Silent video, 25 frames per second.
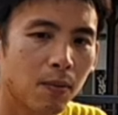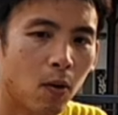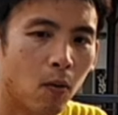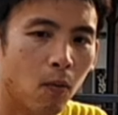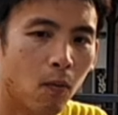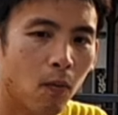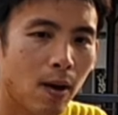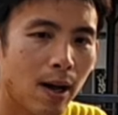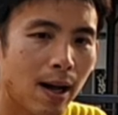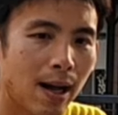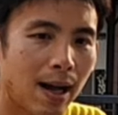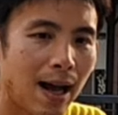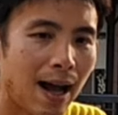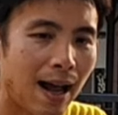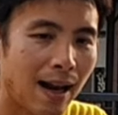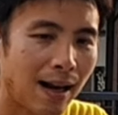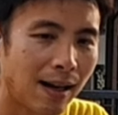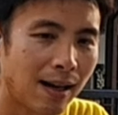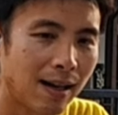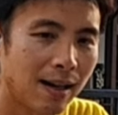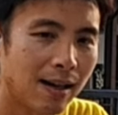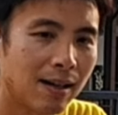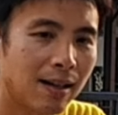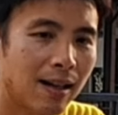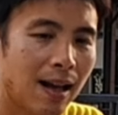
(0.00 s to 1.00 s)
ผมว่าคัน
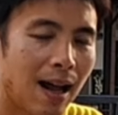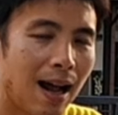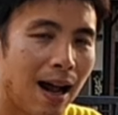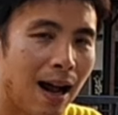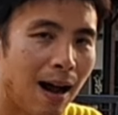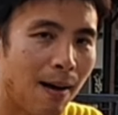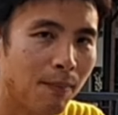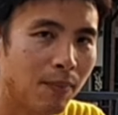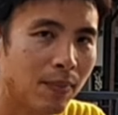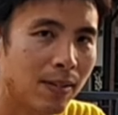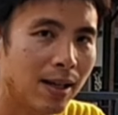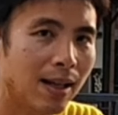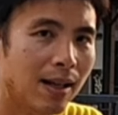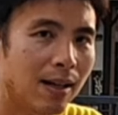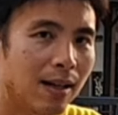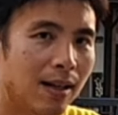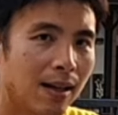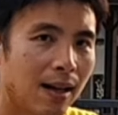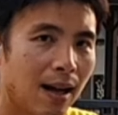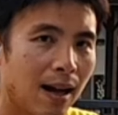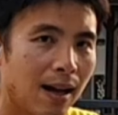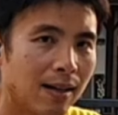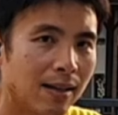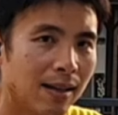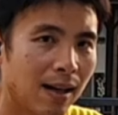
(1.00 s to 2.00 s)
หนึ่งถ้าอัพทีห
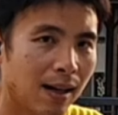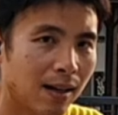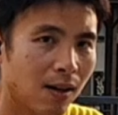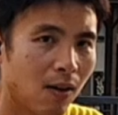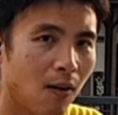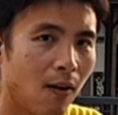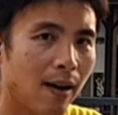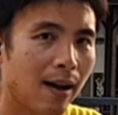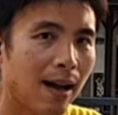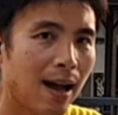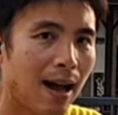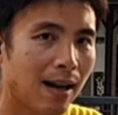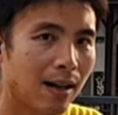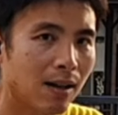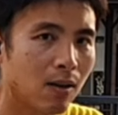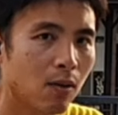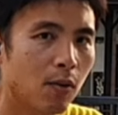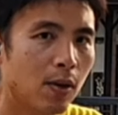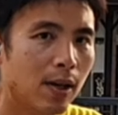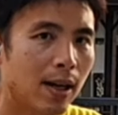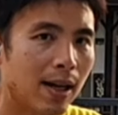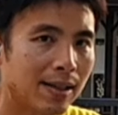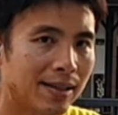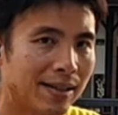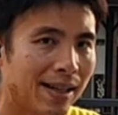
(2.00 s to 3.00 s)
นึ่งอ่ะ อย่างน้อยขาด
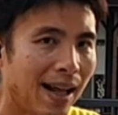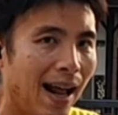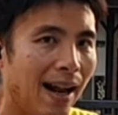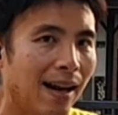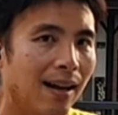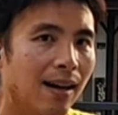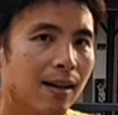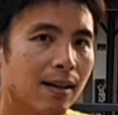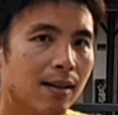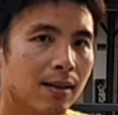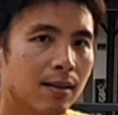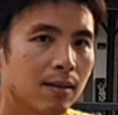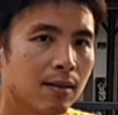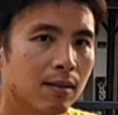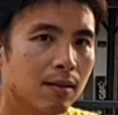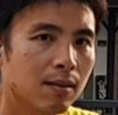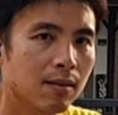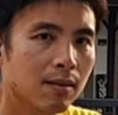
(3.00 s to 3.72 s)
ทุนอ่ะแสนหนึ่ง